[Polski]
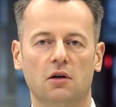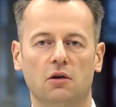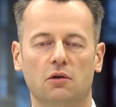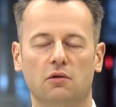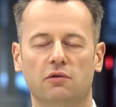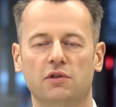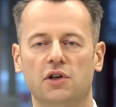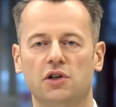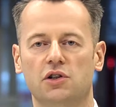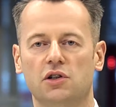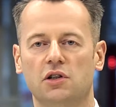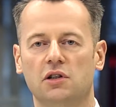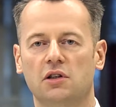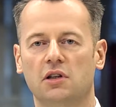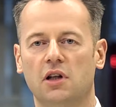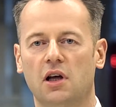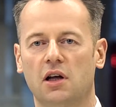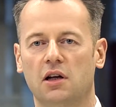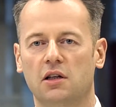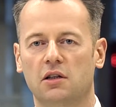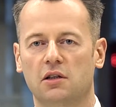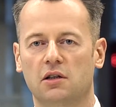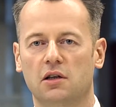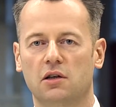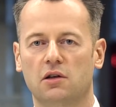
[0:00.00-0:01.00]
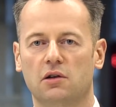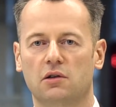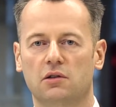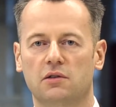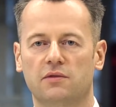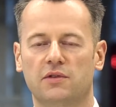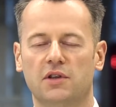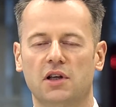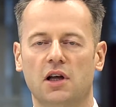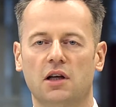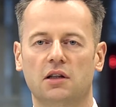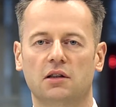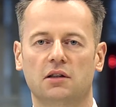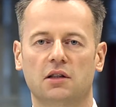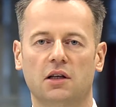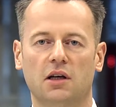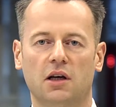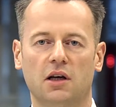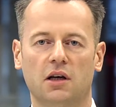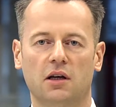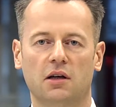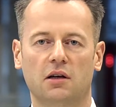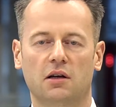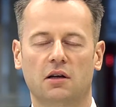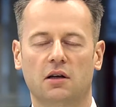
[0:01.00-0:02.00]
Również inne rynki
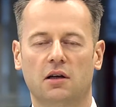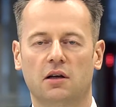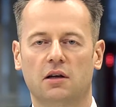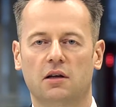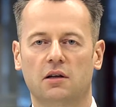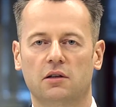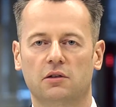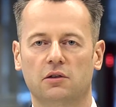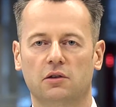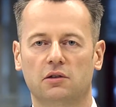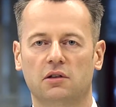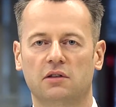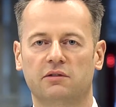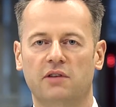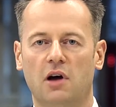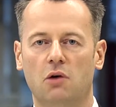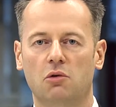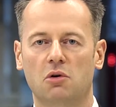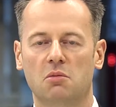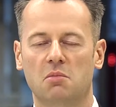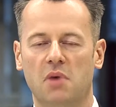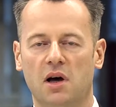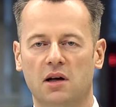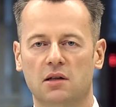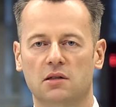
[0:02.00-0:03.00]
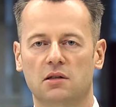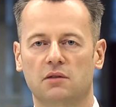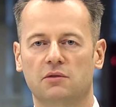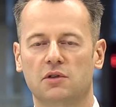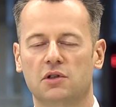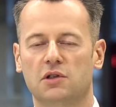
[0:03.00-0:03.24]
rozwinięte notowały bardzo